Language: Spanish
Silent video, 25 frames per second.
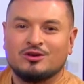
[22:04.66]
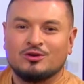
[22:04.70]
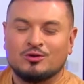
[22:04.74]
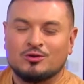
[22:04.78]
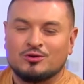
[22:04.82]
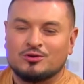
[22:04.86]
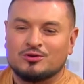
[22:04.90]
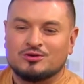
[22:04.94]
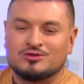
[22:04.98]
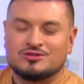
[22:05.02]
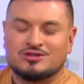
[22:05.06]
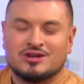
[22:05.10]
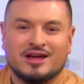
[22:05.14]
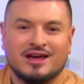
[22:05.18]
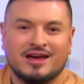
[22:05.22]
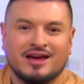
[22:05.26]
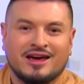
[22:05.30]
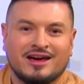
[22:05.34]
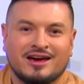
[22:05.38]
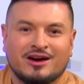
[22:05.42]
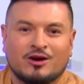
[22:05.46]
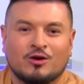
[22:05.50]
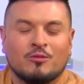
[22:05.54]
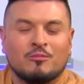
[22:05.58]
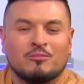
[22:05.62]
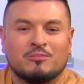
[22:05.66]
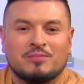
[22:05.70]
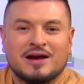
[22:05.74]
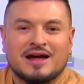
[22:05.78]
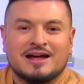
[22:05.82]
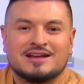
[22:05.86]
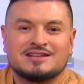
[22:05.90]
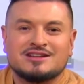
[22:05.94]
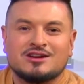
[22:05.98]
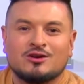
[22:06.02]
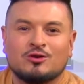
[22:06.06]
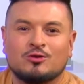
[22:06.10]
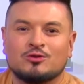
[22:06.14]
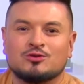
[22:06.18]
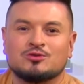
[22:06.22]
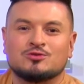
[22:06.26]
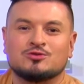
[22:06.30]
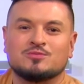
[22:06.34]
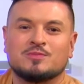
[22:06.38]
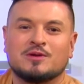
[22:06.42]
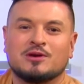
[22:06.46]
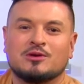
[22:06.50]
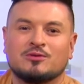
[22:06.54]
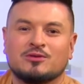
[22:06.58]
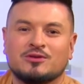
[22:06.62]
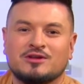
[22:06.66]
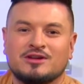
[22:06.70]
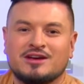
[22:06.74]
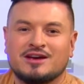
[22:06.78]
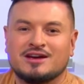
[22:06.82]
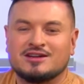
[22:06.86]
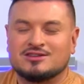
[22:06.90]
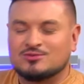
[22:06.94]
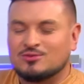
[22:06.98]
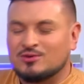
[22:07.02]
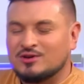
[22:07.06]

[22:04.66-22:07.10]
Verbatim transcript: nos eh, complacen con sus melodías,